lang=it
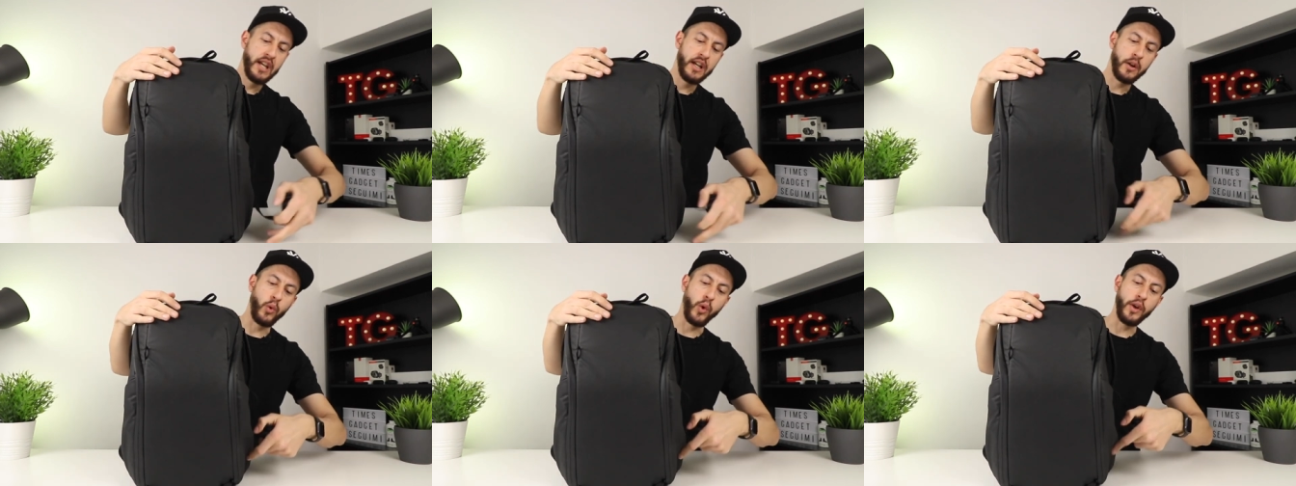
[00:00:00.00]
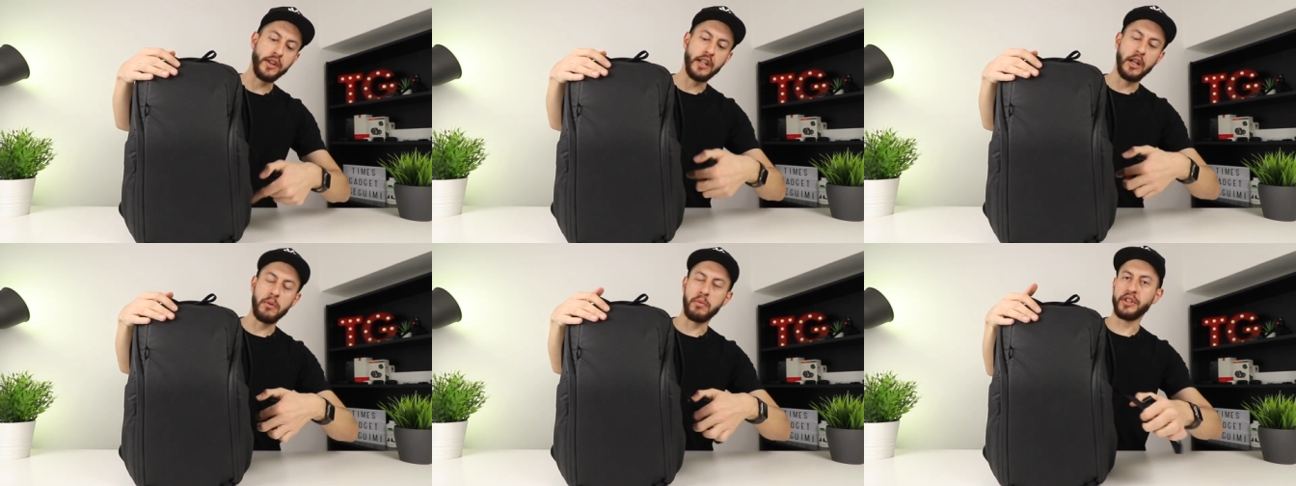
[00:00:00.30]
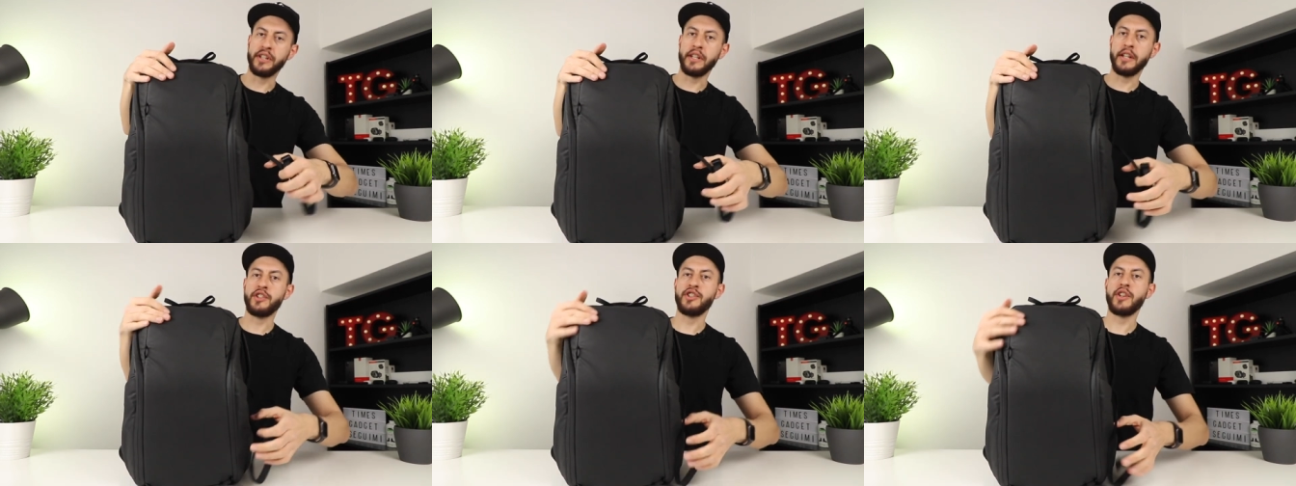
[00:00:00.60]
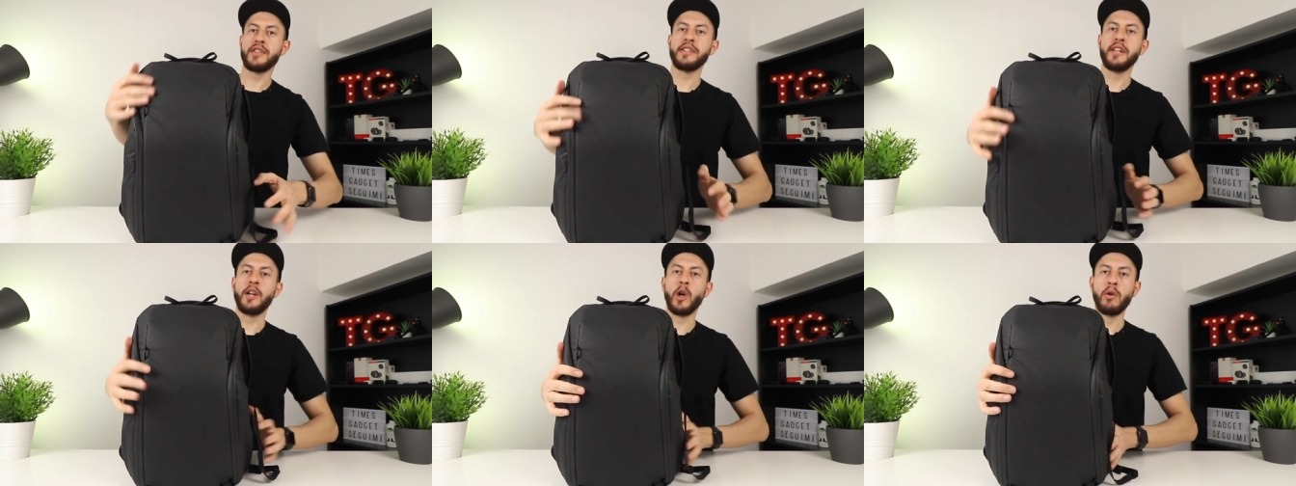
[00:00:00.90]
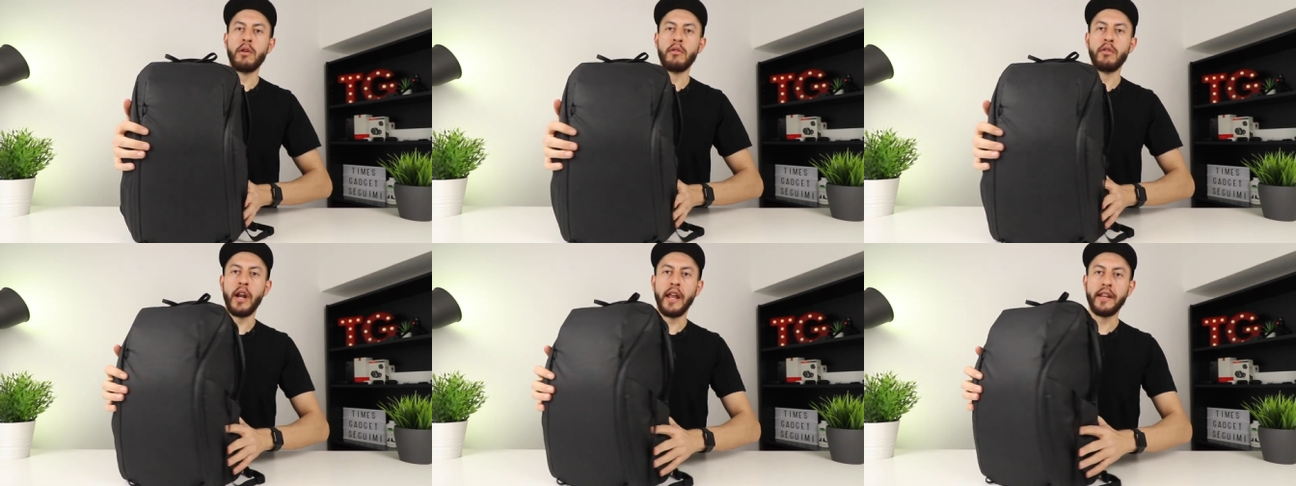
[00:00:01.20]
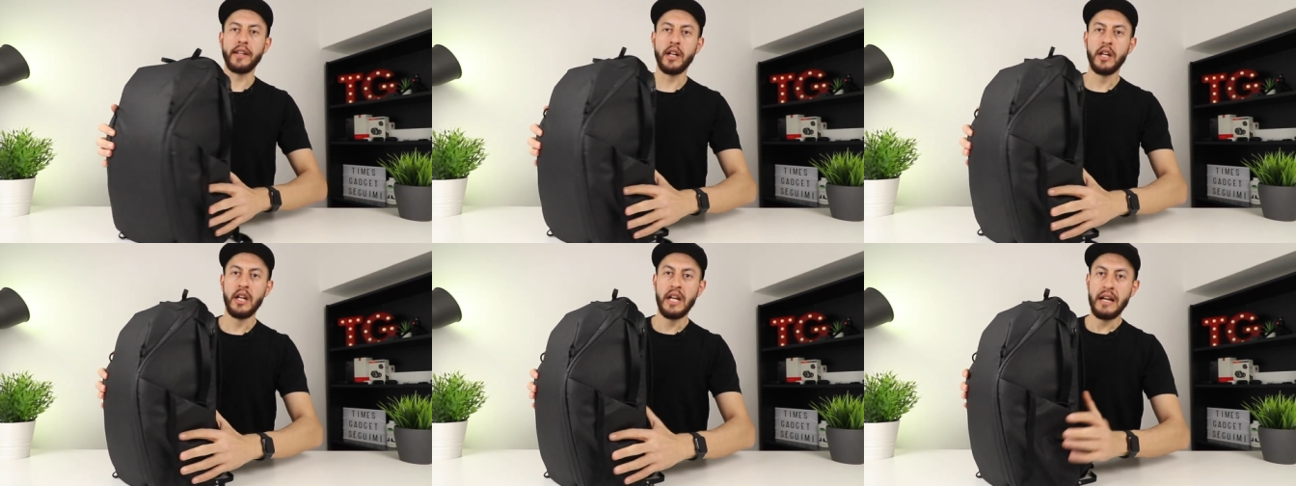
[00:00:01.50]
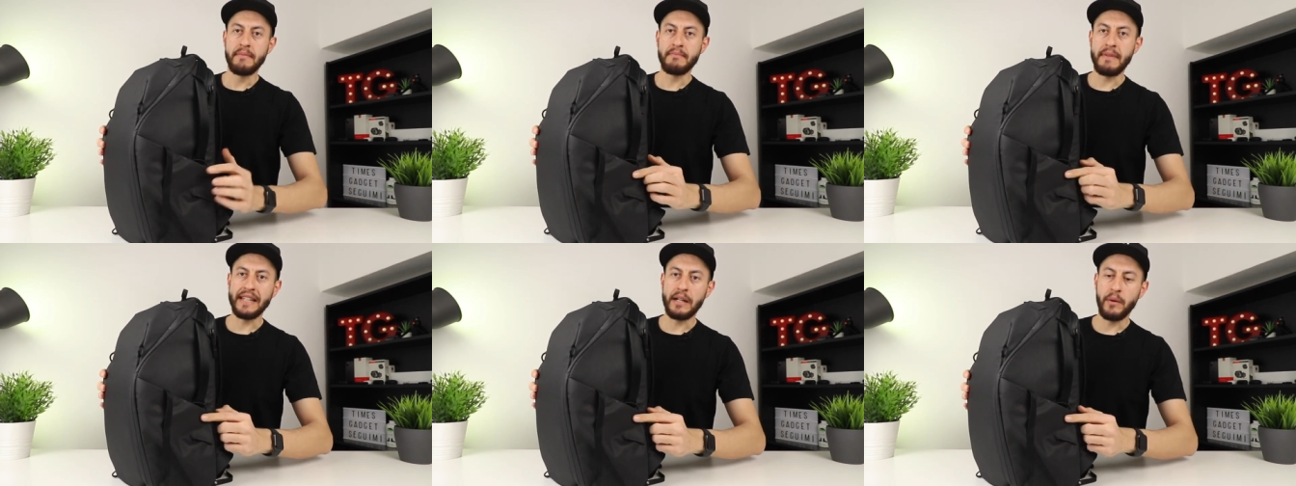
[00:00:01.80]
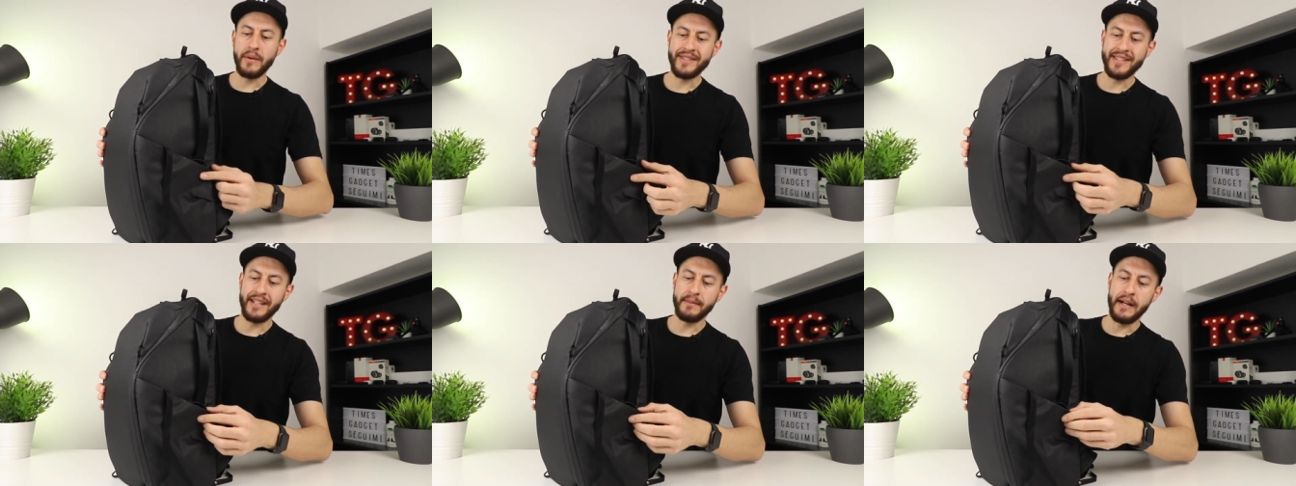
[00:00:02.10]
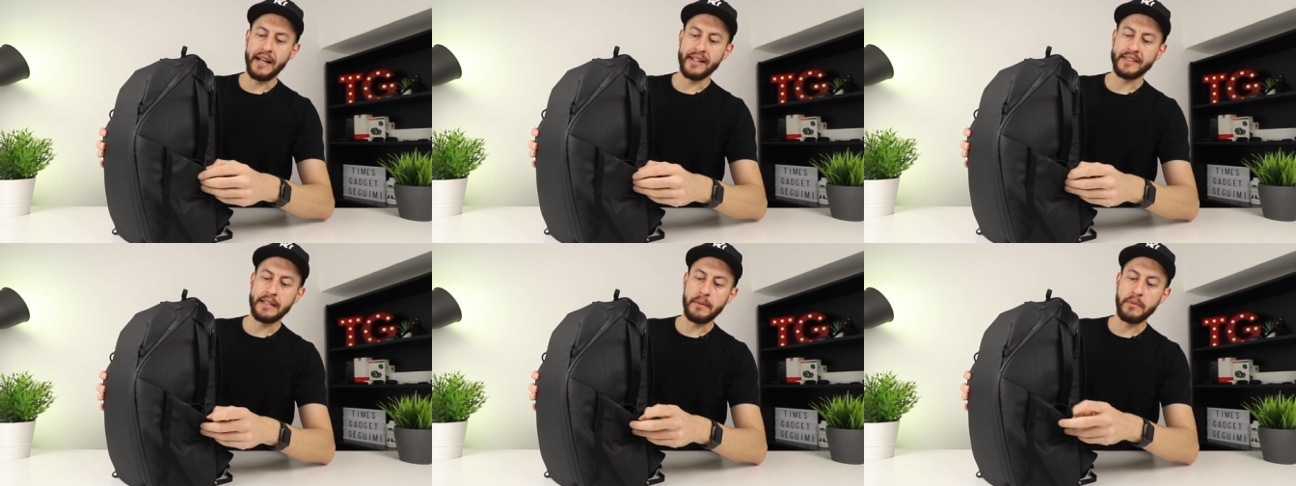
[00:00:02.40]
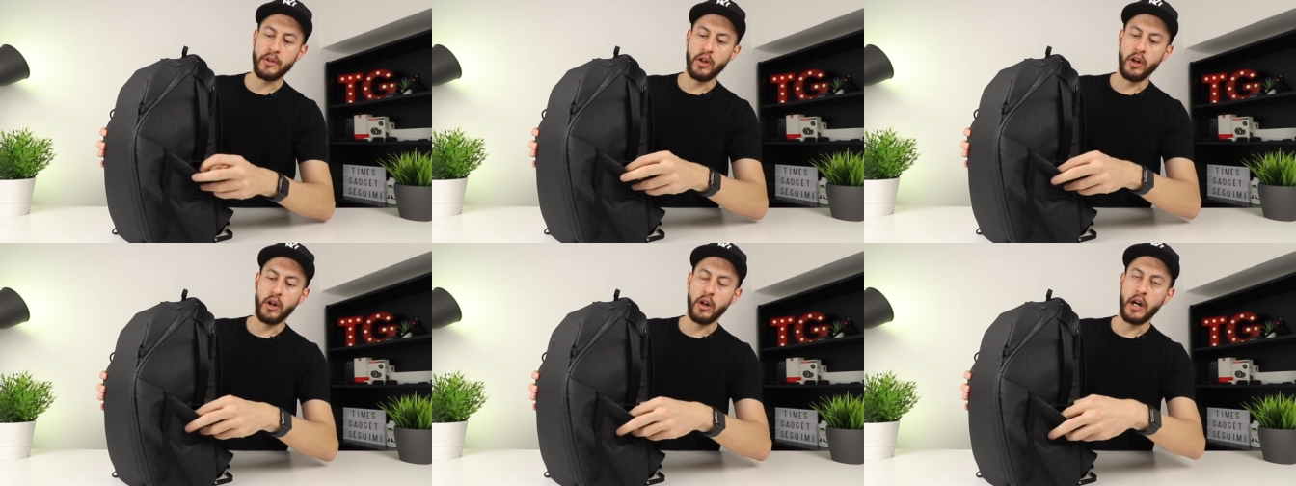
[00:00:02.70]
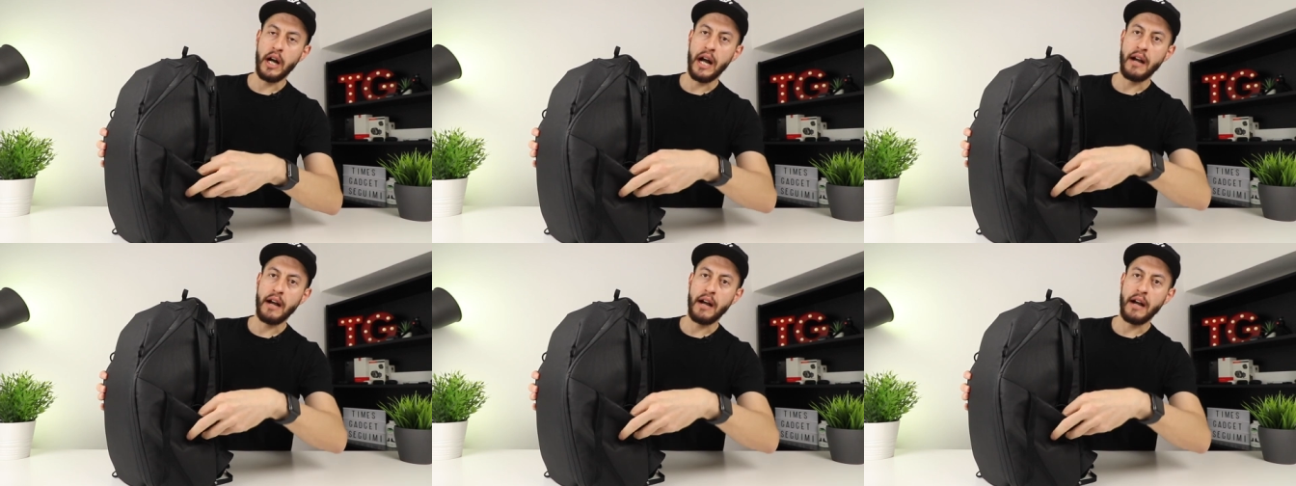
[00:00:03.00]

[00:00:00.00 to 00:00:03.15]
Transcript: quindi li potete gestire come volete ma da questa parte però